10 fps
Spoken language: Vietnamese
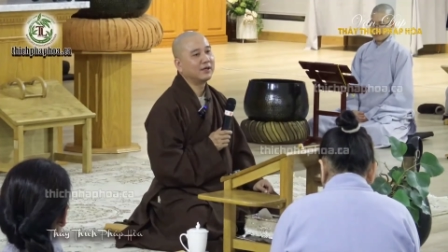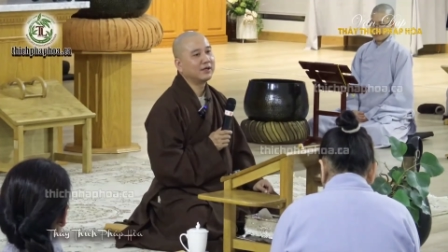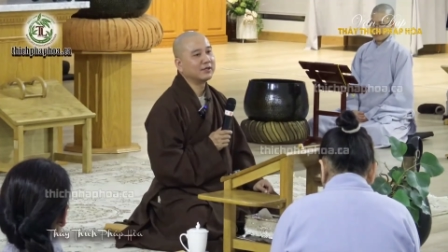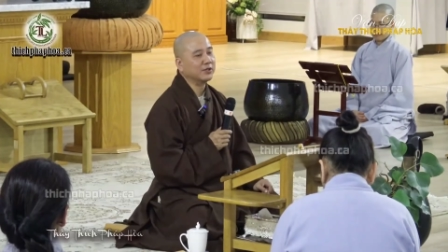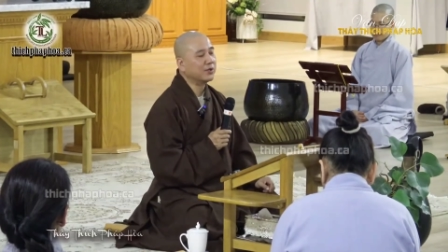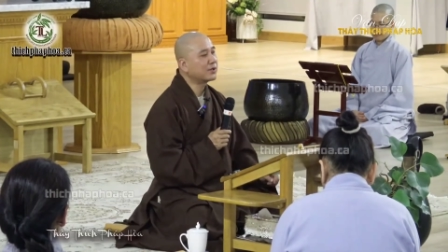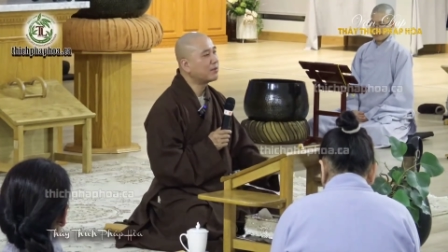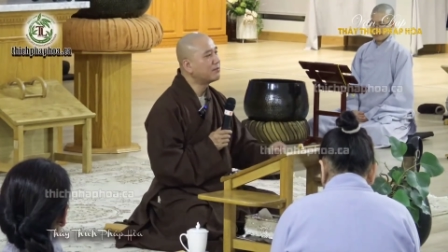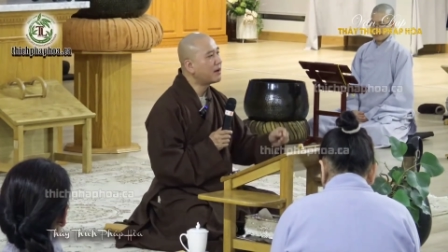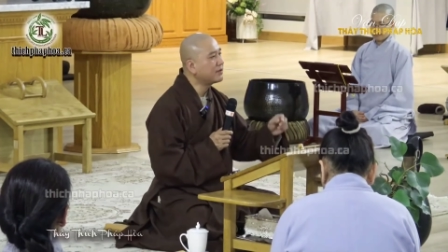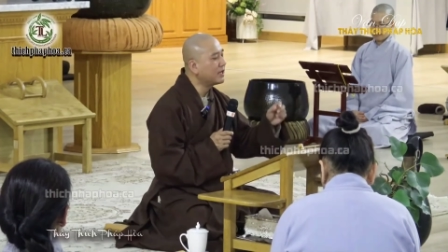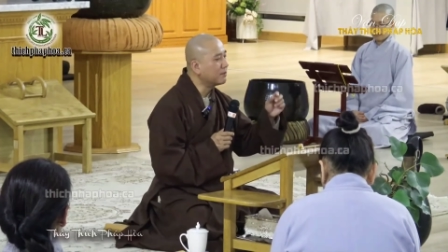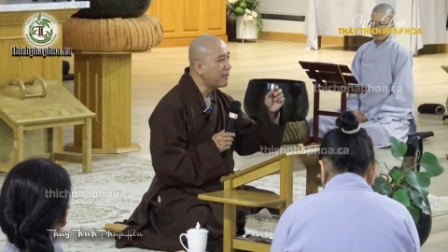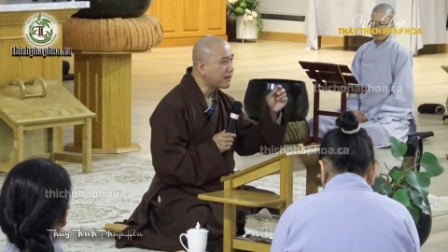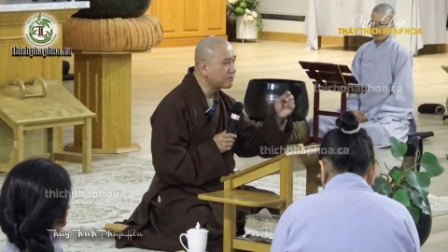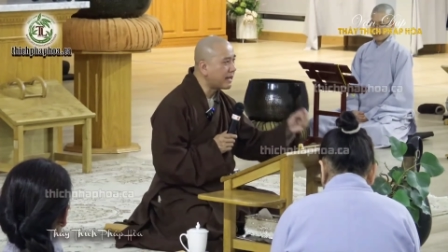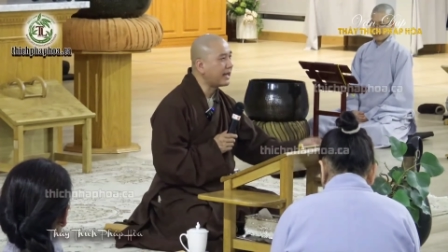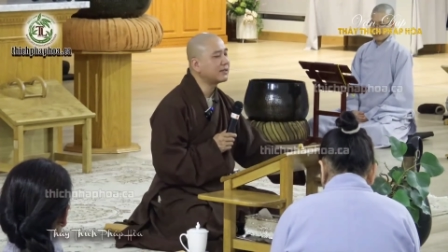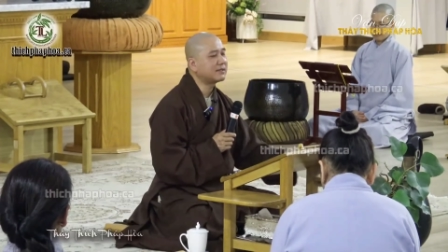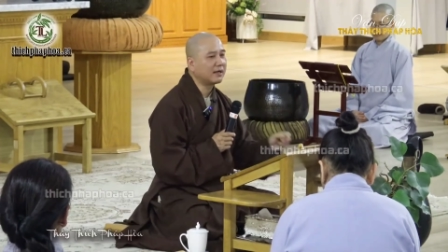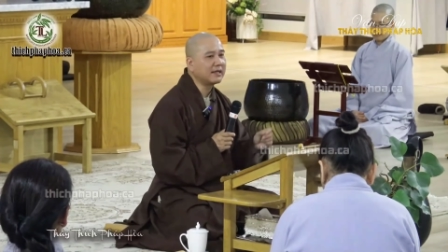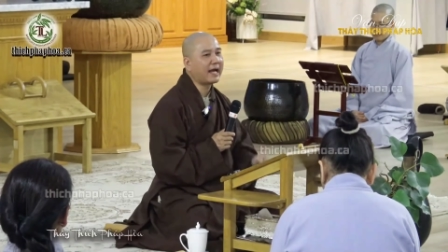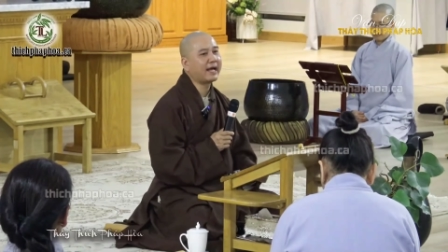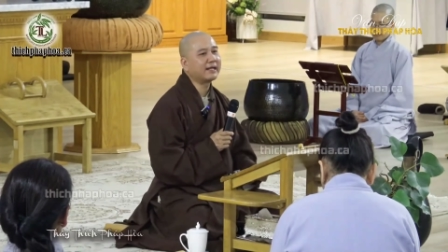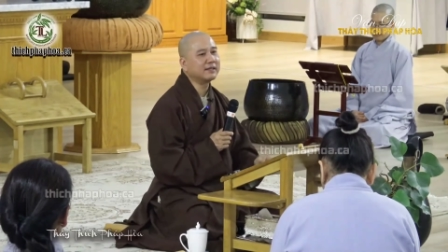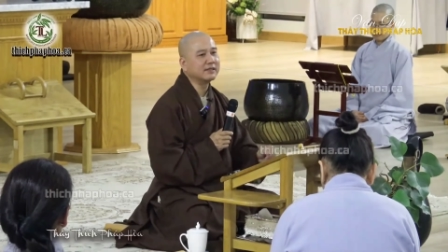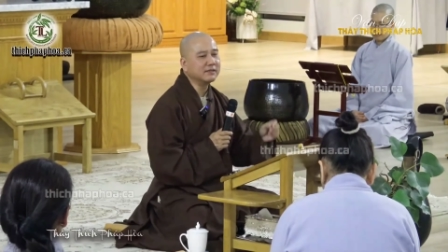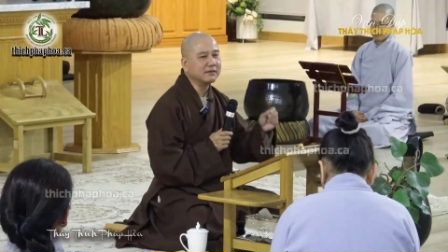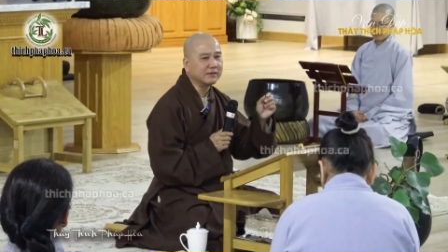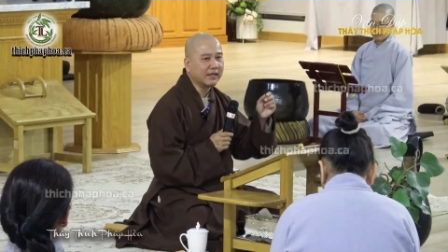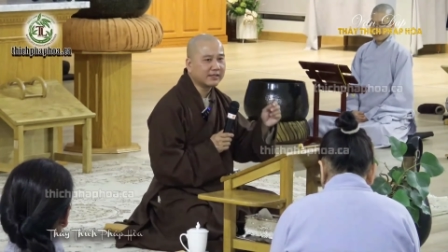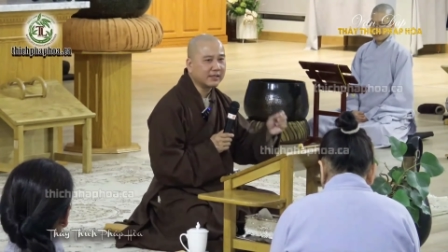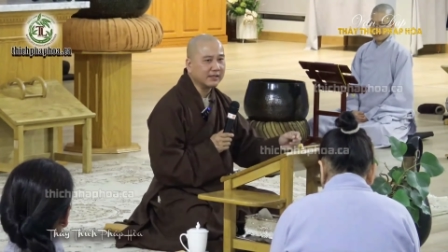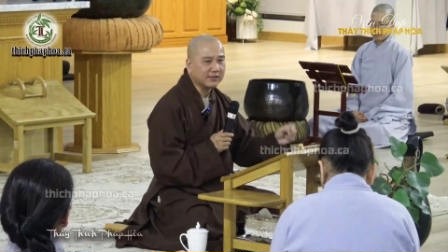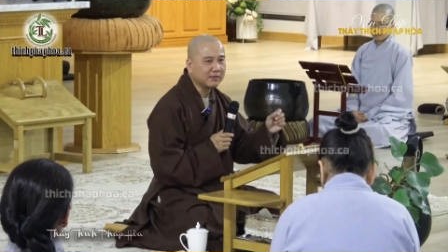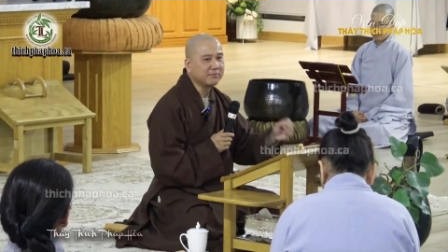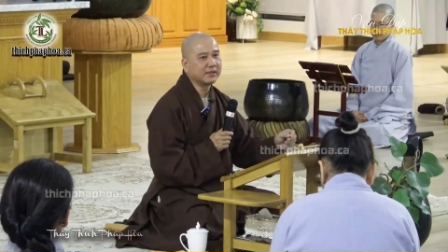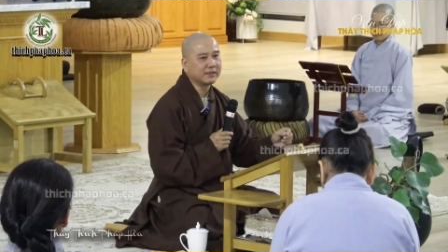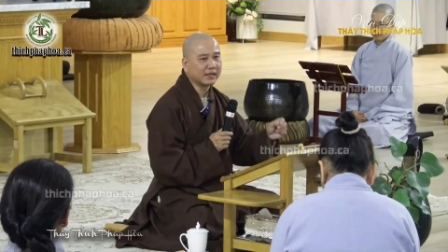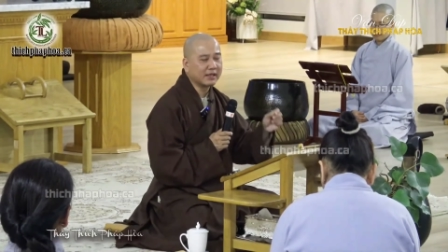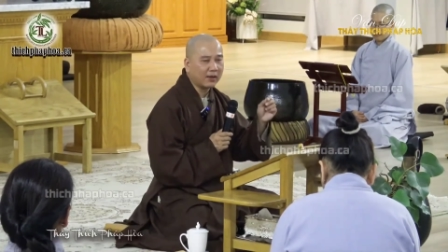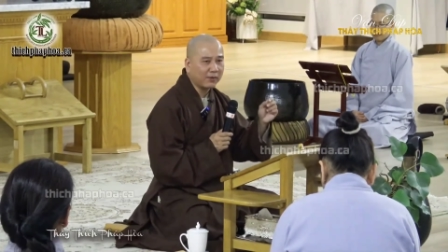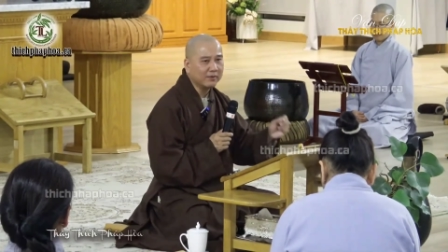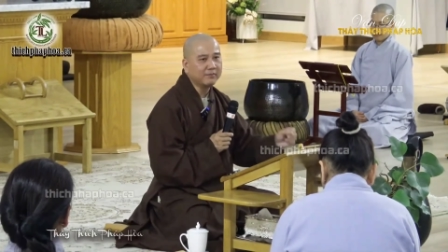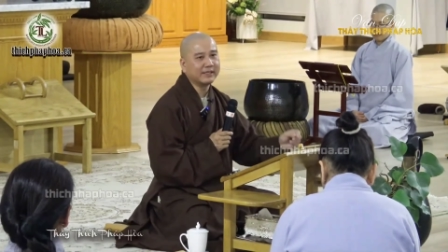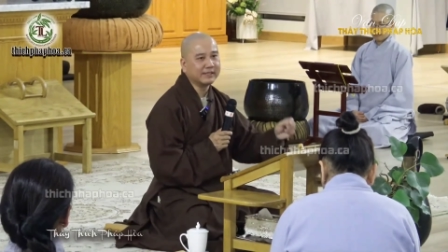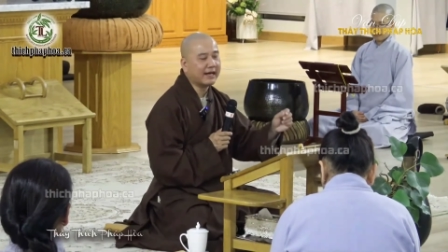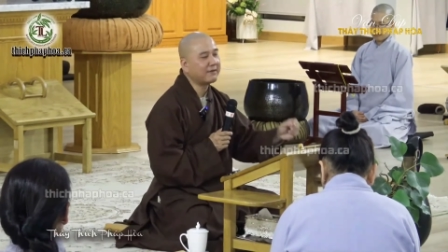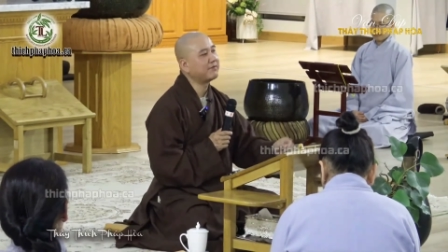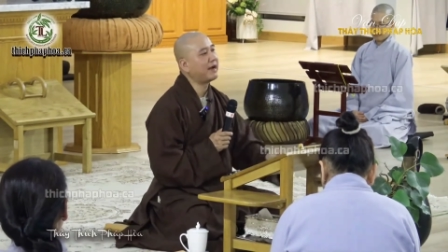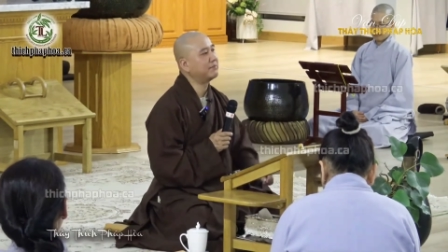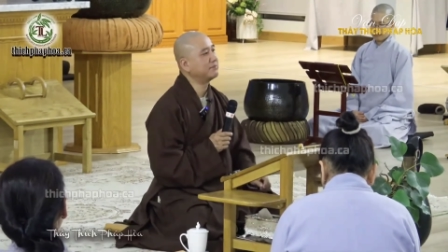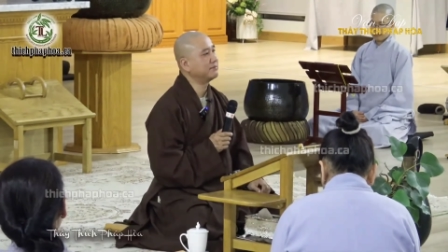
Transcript: Người đó không bao giờ bắt bẻ trở lại những người đã chỉ cho mình cái lỗi mình đã phạm.